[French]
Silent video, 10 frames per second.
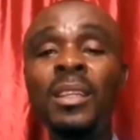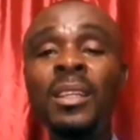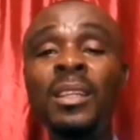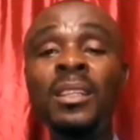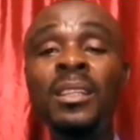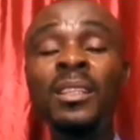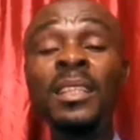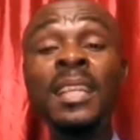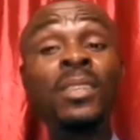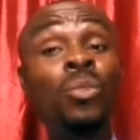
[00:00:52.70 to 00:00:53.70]
euh,
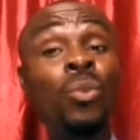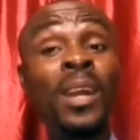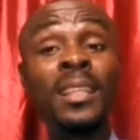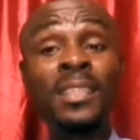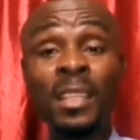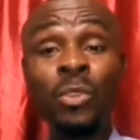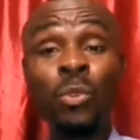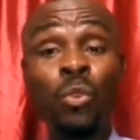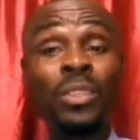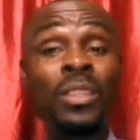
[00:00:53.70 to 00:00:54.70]
électoral, c'est-à-dire
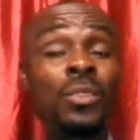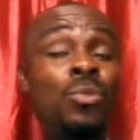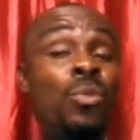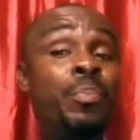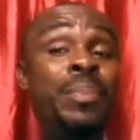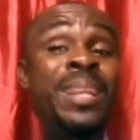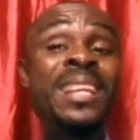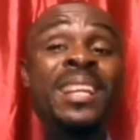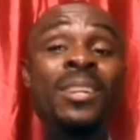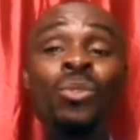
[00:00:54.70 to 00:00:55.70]
le contentieux
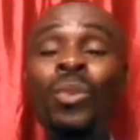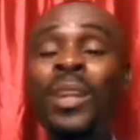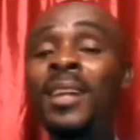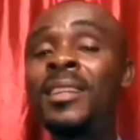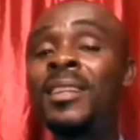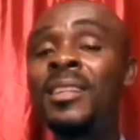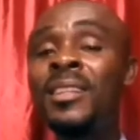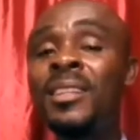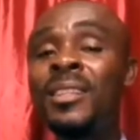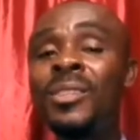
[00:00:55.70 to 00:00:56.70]
préélectoral,
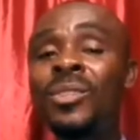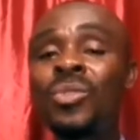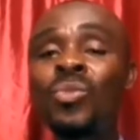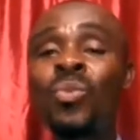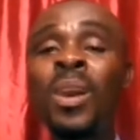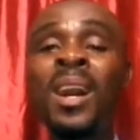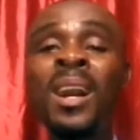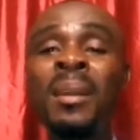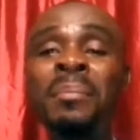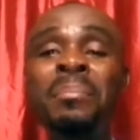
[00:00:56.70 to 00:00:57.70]

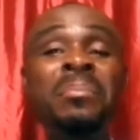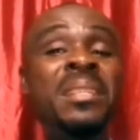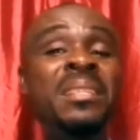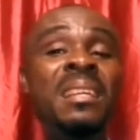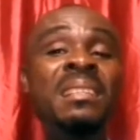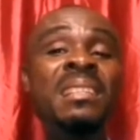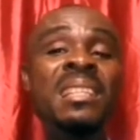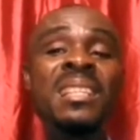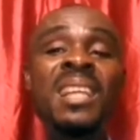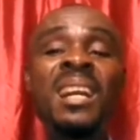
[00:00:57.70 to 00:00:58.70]
soit mis en
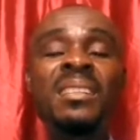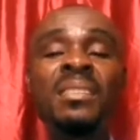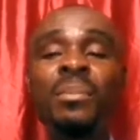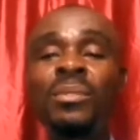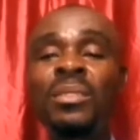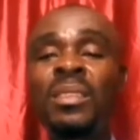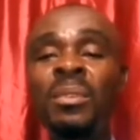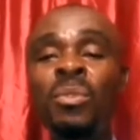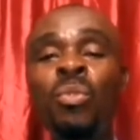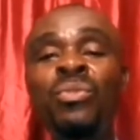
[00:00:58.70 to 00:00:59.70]
état. C'est
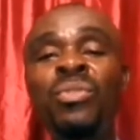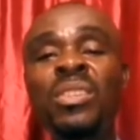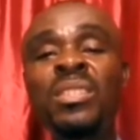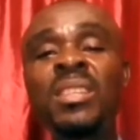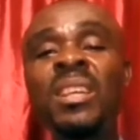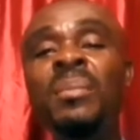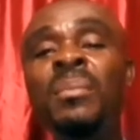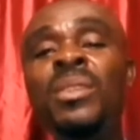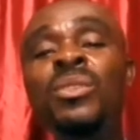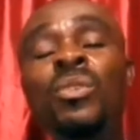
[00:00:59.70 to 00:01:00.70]
un gros français,
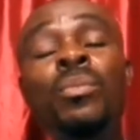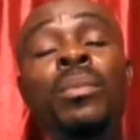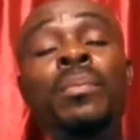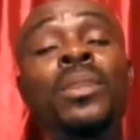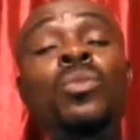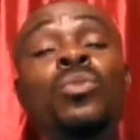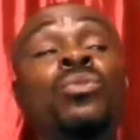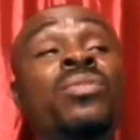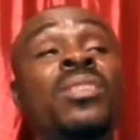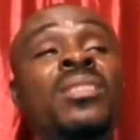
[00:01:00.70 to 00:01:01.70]
moi je ne comprends pas trop
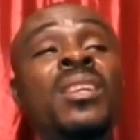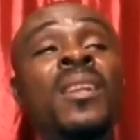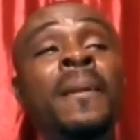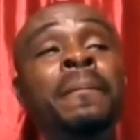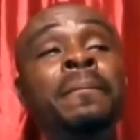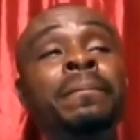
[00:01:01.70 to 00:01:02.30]
ce français-là.